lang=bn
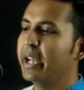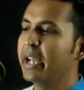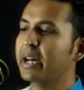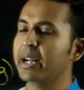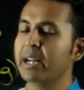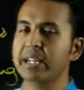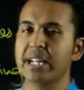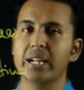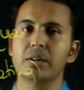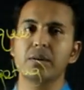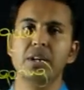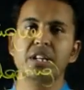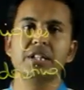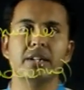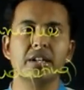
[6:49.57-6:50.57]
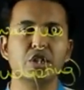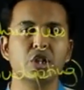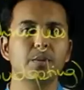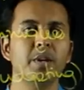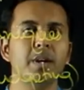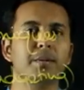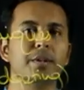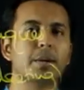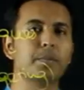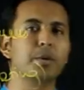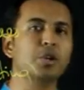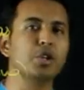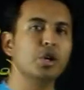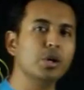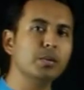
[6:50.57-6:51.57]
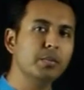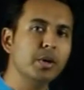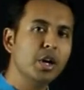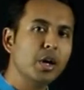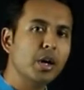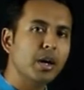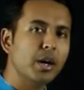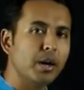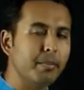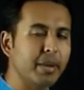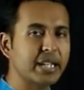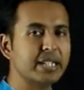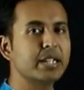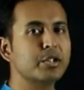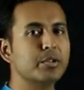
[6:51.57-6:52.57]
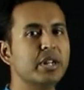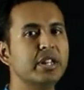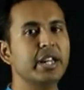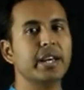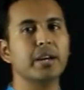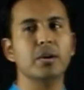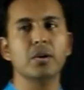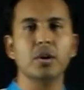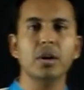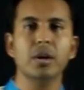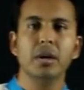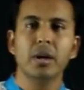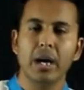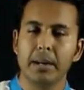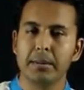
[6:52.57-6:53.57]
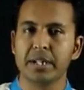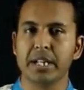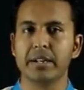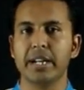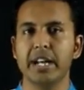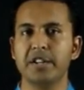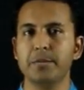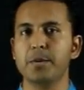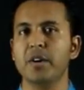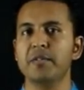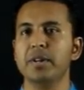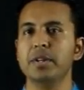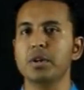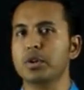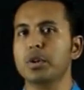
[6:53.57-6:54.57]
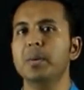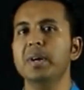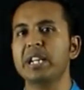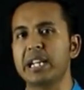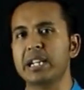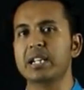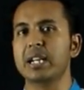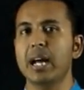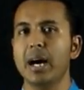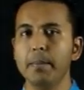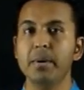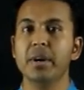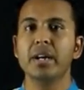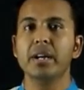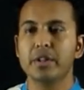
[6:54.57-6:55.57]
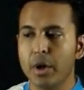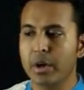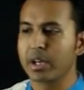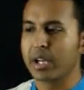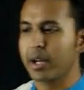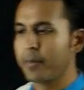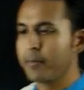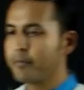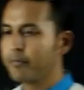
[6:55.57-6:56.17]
এআরআর ক্যালকুলেশনের সময় আমাদের প্রথম ম্যান্ডেটরি থিং হলো আমাদের নেট প্রফিট অথবা নেট লাভ দরকার